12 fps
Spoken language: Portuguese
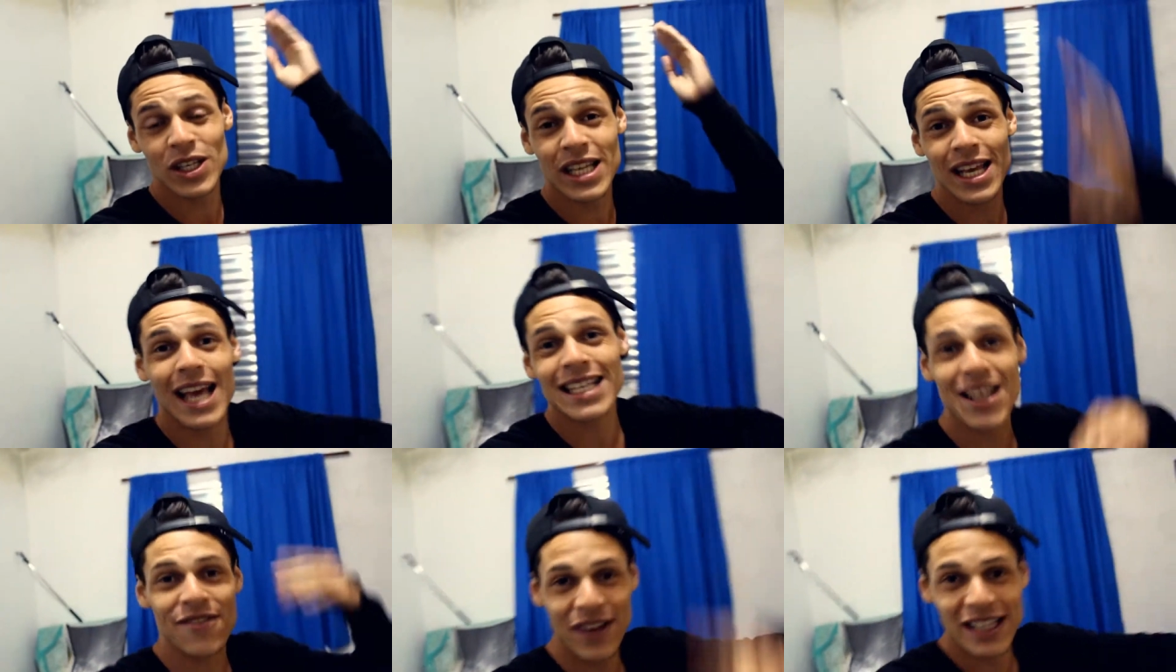Essa,
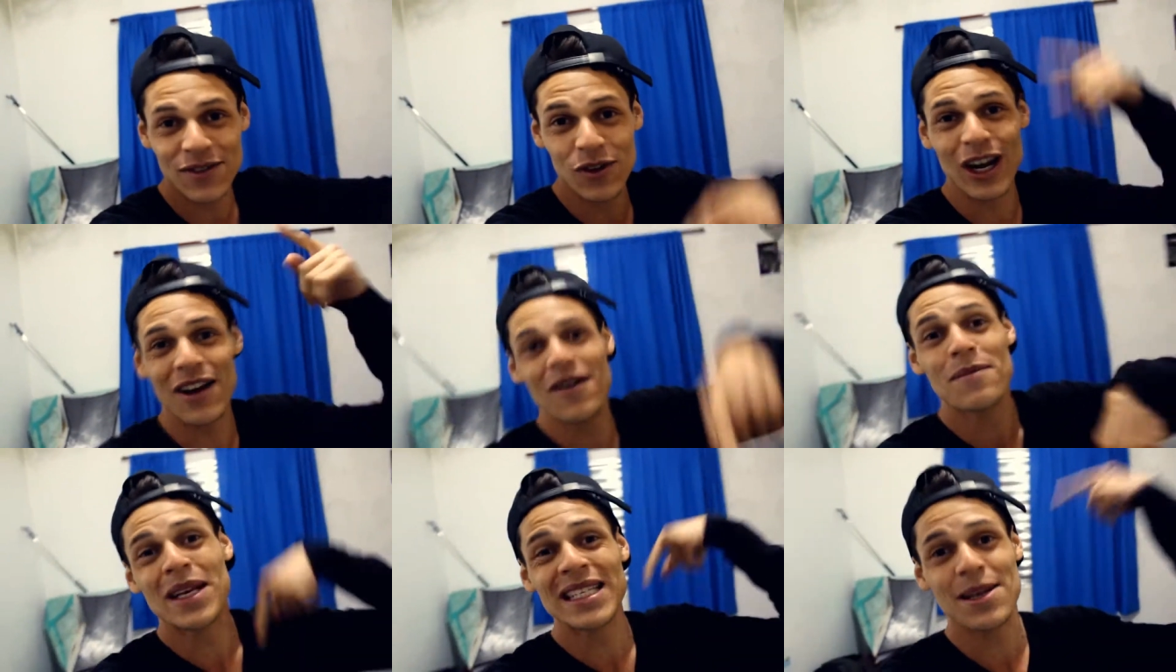essa vez eu vou
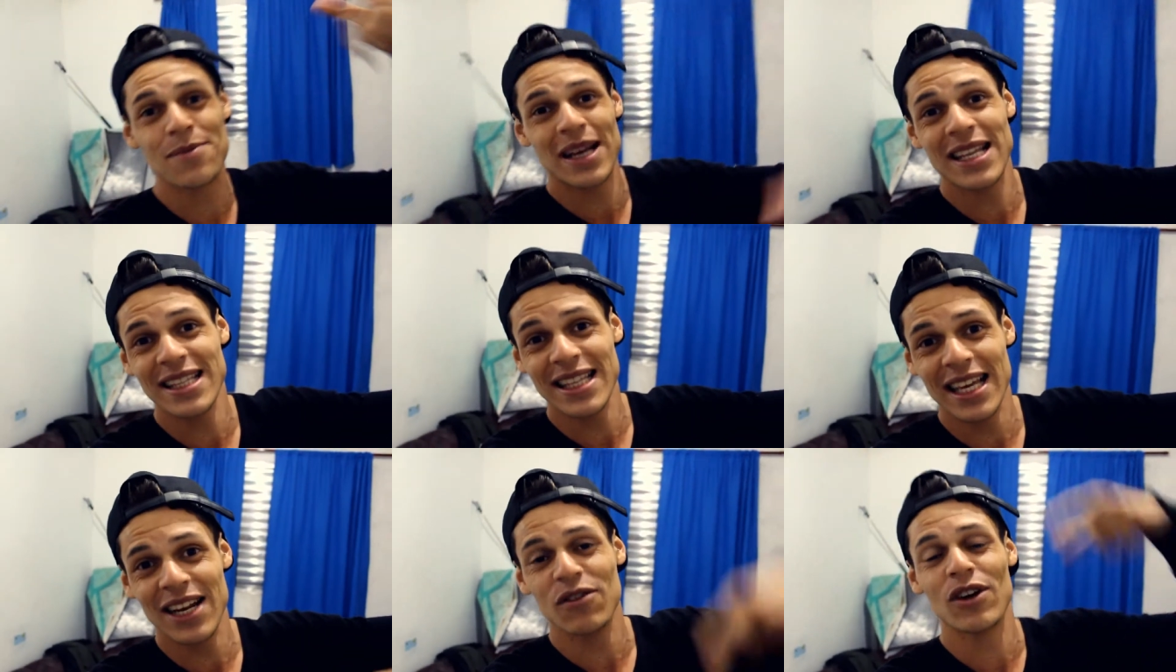gravar minha semana
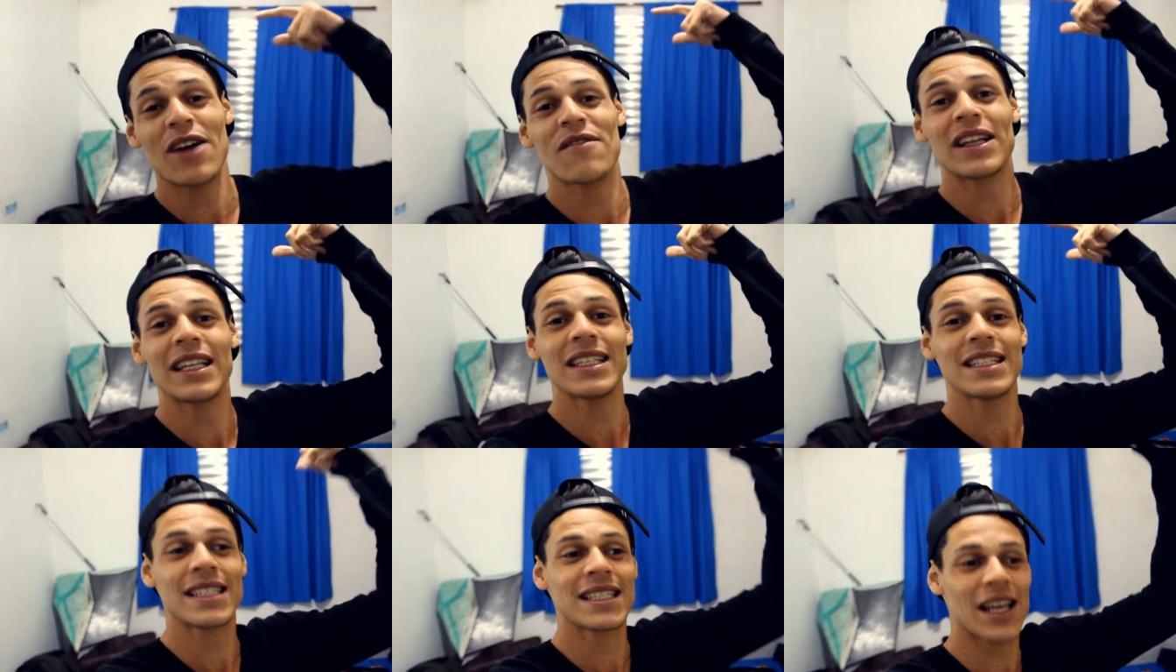inteira, vou gravar
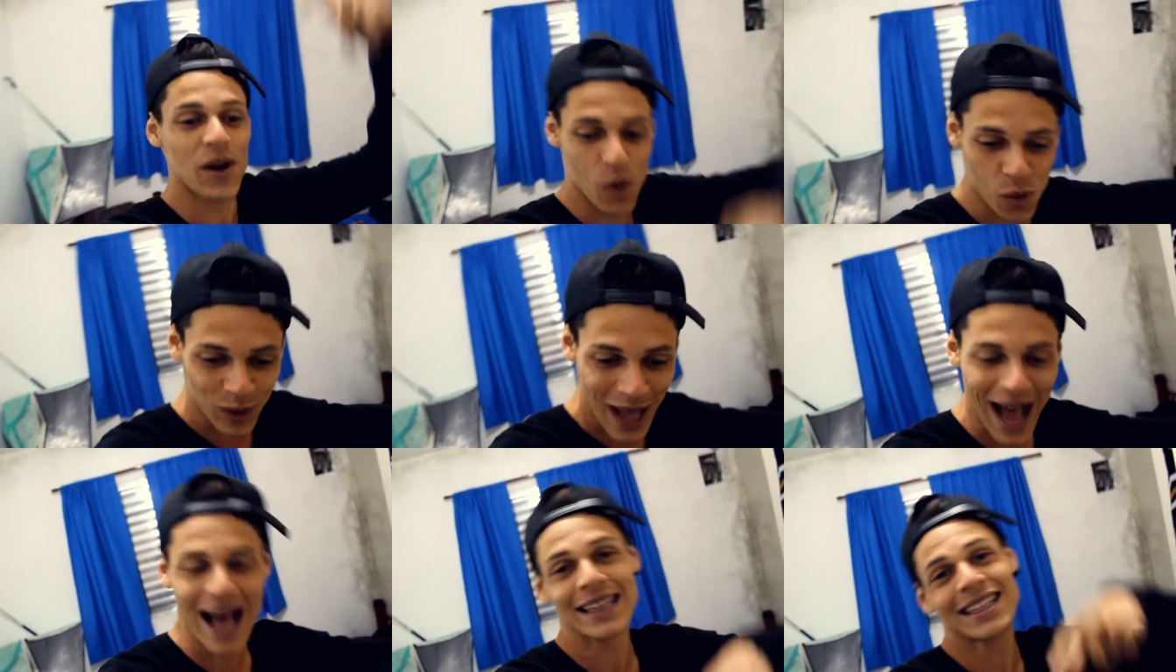desde
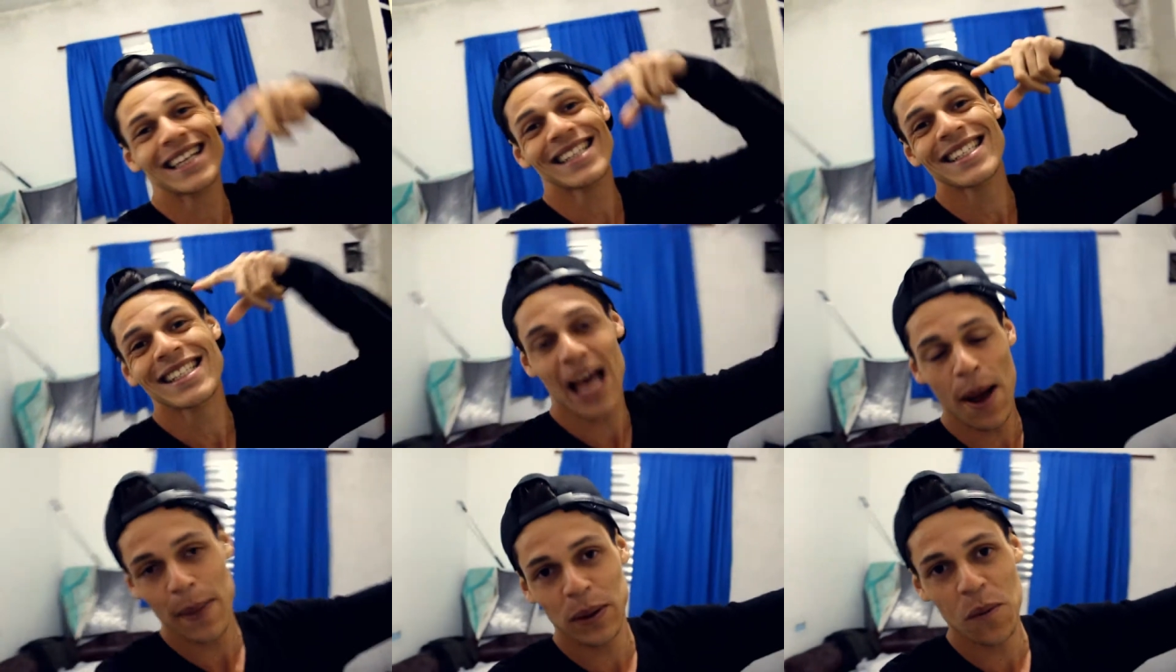segunda até
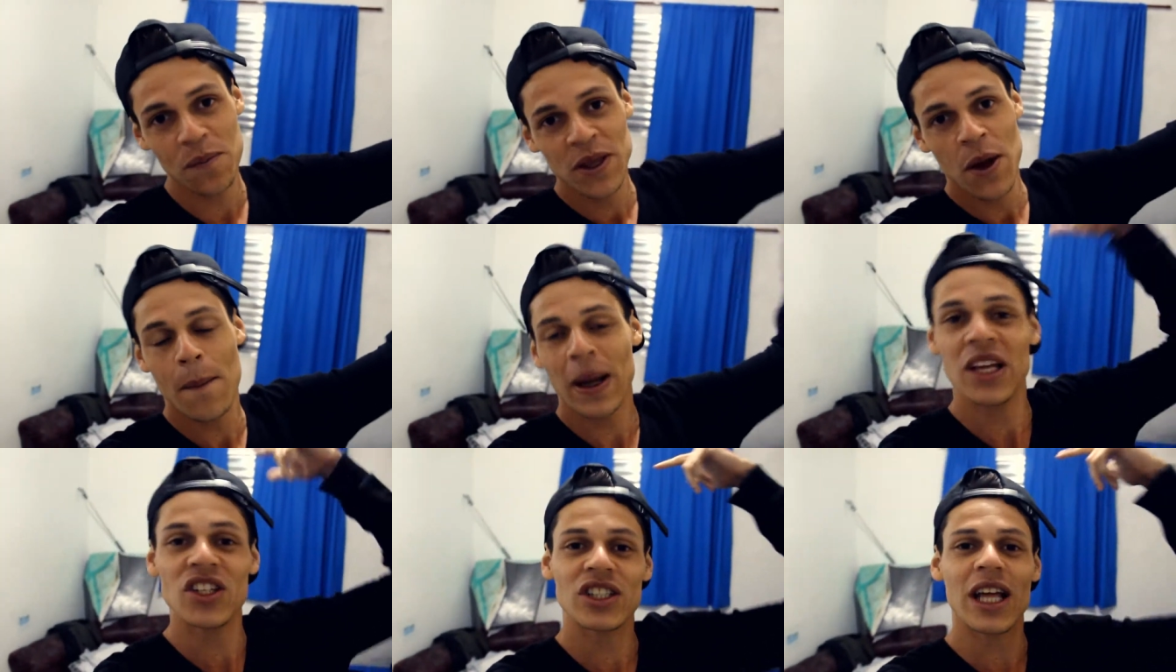sábado,
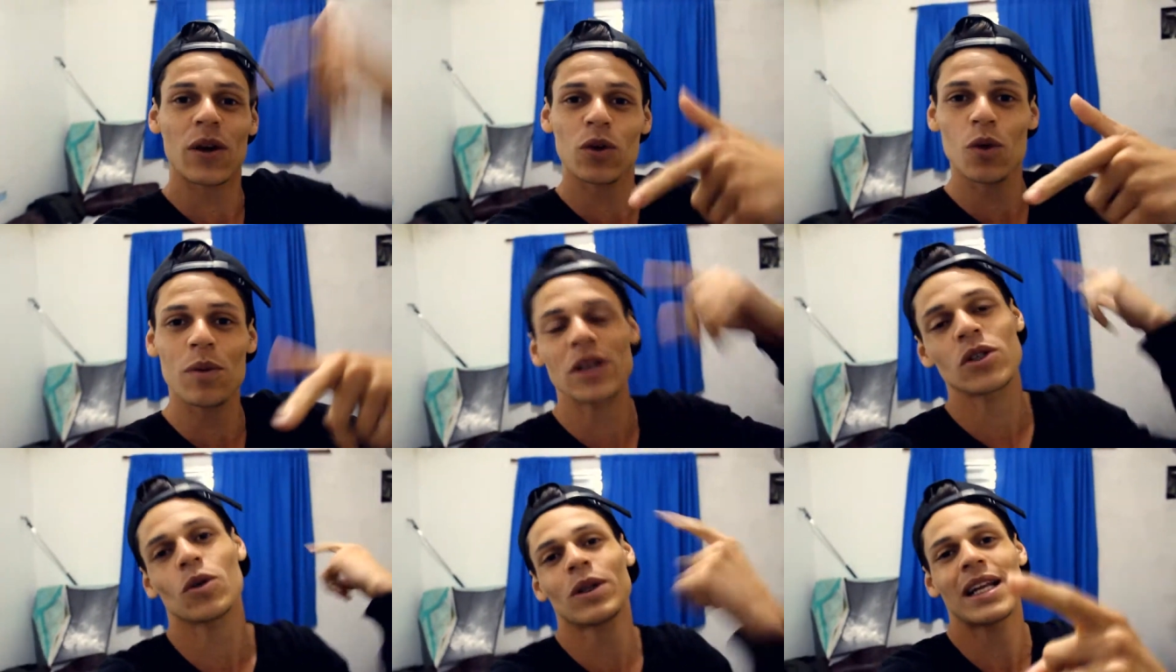pra editar no
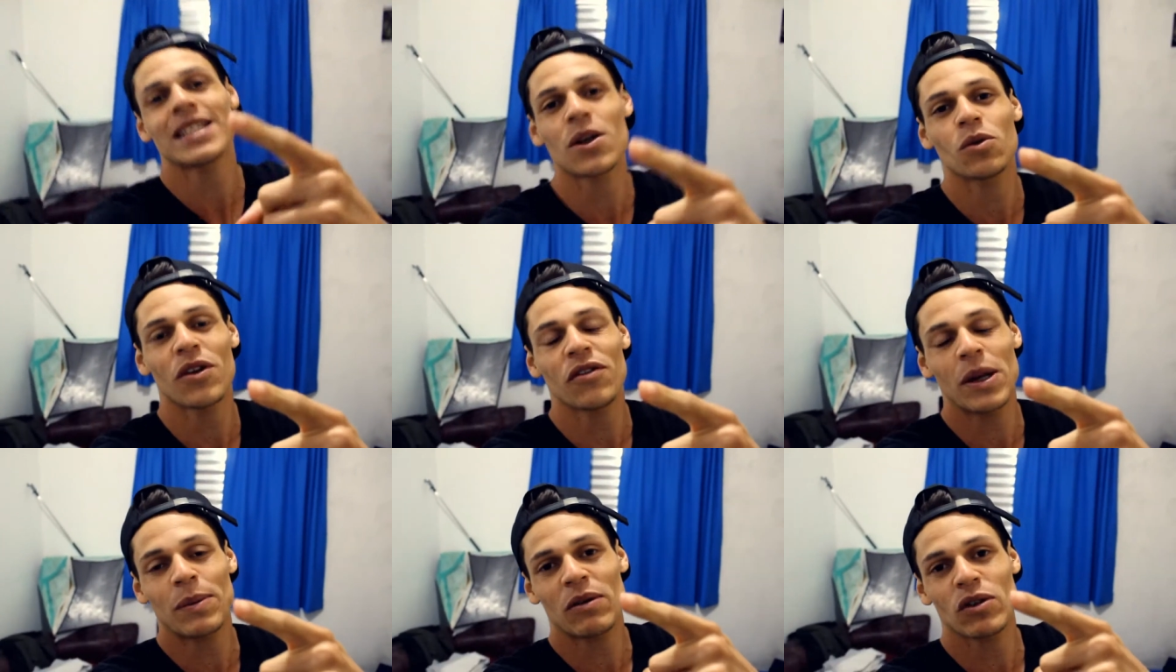domingo e soltar na
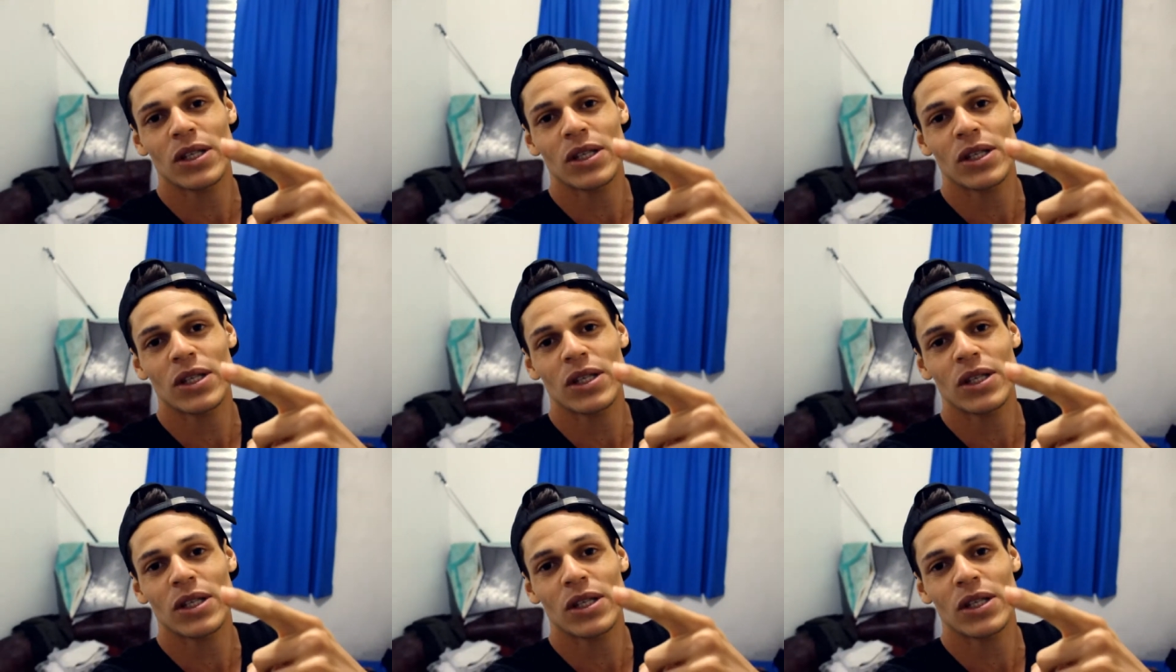segunda-feira pra